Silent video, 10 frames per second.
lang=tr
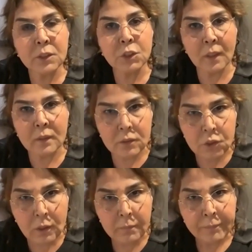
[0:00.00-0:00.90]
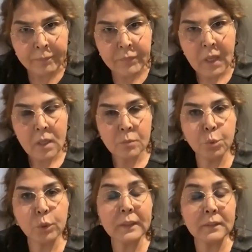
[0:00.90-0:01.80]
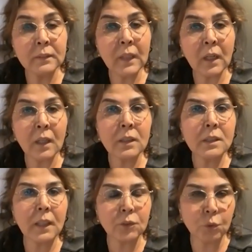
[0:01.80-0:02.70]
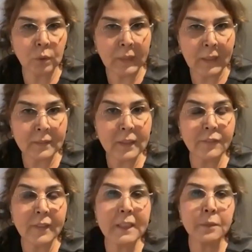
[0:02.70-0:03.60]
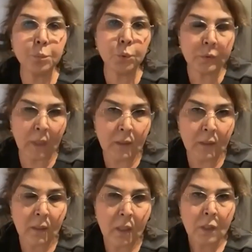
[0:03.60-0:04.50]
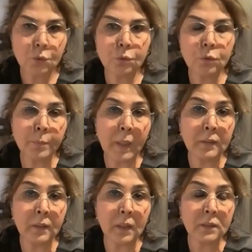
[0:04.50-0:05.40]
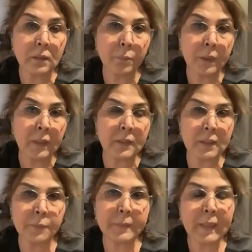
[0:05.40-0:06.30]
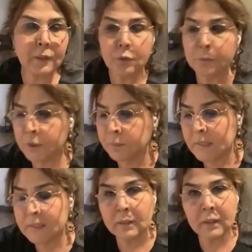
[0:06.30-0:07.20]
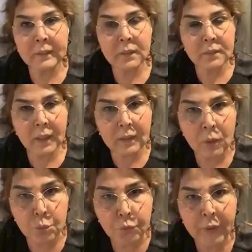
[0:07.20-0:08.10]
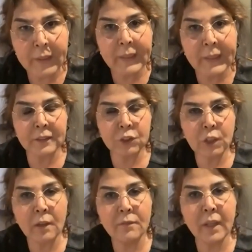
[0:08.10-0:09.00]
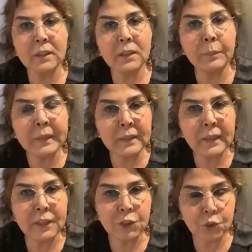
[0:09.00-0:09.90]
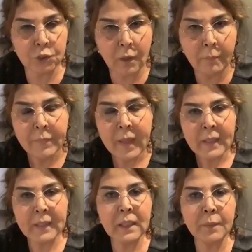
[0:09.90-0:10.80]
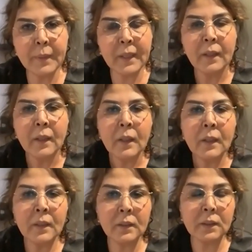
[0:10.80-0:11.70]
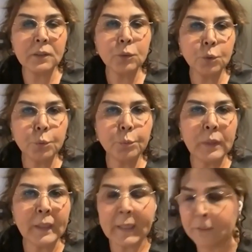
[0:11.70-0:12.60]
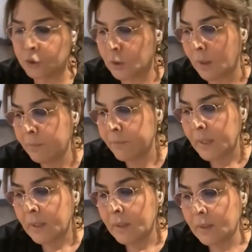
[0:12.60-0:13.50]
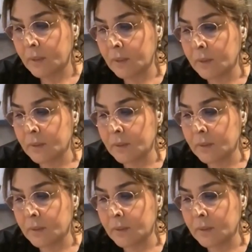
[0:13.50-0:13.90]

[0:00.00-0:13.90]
rica edeceğim. Bu kadınlar hangi sektörlerde ve kim bunlar? Çünkü ben Adıyaman'a gidip geliyorum. Şimdi Nisan ayında tekrar Urfa'ya geleceğim ve Adıyaman'a da geçeceğim. Yine bir e, kadın grubuyla geleceğim e,